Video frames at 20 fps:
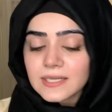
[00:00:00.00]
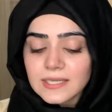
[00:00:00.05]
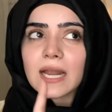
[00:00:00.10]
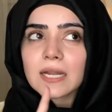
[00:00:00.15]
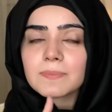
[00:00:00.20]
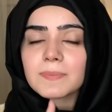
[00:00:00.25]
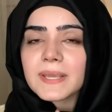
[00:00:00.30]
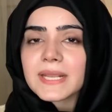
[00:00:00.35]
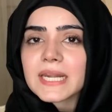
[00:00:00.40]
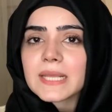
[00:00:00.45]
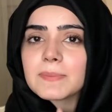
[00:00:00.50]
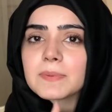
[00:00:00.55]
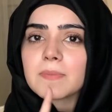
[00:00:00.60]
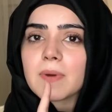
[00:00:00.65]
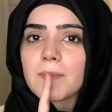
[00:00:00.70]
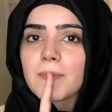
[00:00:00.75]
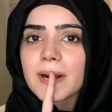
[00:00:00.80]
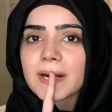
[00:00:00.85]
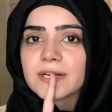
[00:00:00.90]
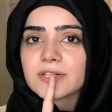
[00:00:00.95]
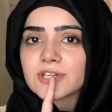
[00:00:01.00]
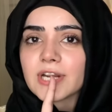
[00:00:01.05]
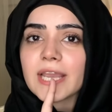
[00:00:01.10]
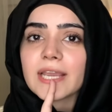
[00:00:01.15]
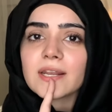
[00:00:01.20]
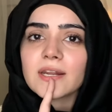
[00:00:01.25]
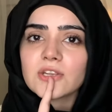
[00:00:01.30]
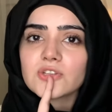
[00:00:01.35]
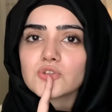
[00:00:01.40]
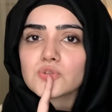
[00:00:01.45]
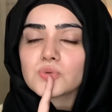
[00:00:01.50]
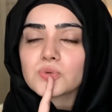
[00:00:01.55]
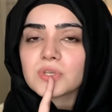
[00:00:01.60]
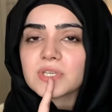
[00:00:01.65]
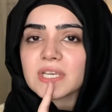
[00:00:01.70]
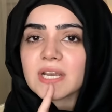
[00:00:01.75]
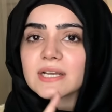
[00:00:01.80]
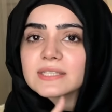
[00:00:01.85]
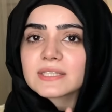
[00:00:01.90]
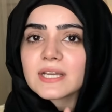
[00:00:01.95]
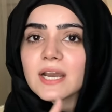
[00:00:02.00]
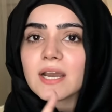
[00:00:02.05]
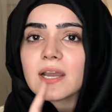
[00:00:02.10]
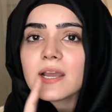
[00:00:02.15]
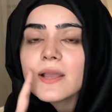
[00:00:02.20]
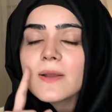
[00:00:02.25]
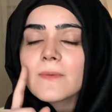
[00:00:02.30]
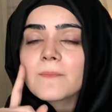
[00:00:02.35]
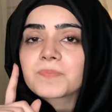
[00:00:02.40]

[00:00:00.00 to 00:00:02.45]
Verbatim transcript: कल पहले अपनी मामा को ट्राई करना शुरू किया था